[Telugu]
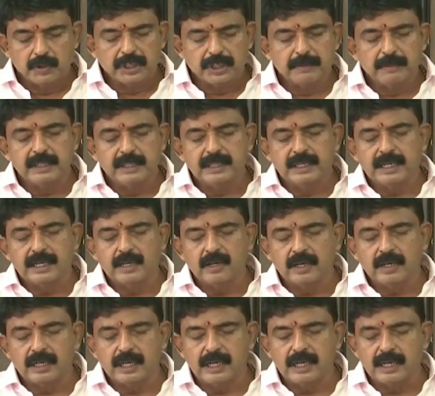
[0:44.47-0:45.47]
ముఖ్యమంత్రి గారి
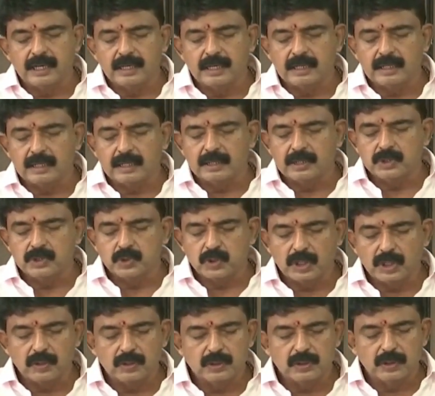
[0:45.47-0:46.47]
యొక్క
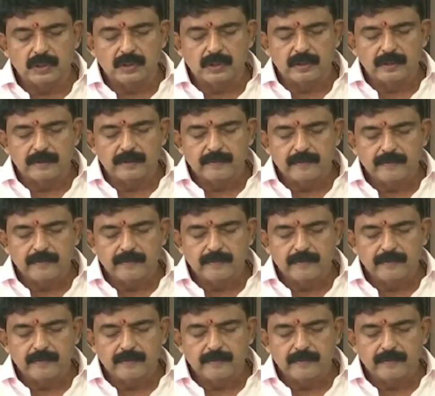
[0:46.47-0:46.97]
చొరవతో